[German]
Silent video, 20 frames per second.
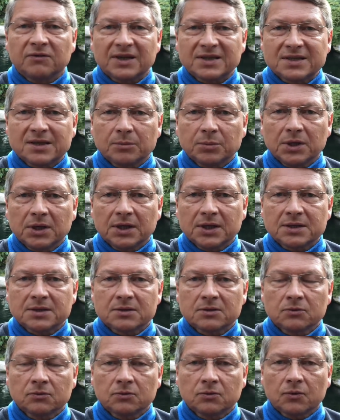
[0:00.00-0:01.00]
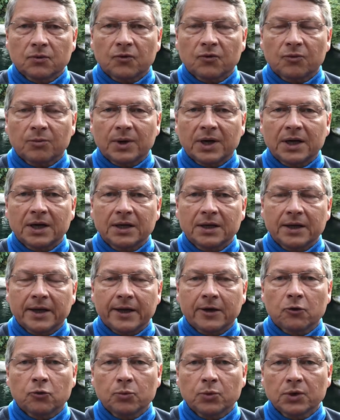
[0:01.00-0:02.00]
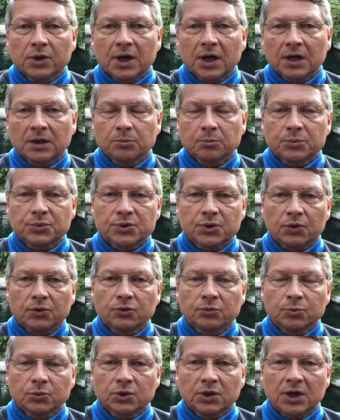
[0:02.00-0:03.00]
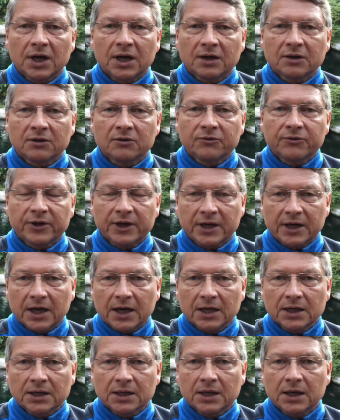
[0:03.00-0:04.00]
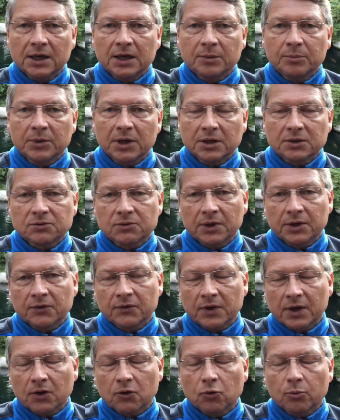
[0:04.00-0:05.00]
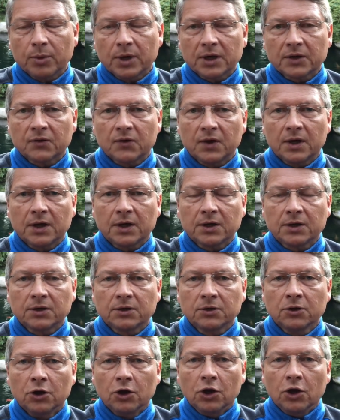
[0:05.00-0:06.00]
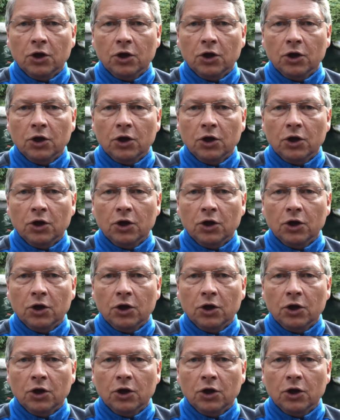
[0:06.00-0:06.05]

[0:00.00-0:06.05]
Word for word: Wasserbelastung und zwar Aeromonaden, Pseudomonaden, Fäkalkeime, also Enterobakterien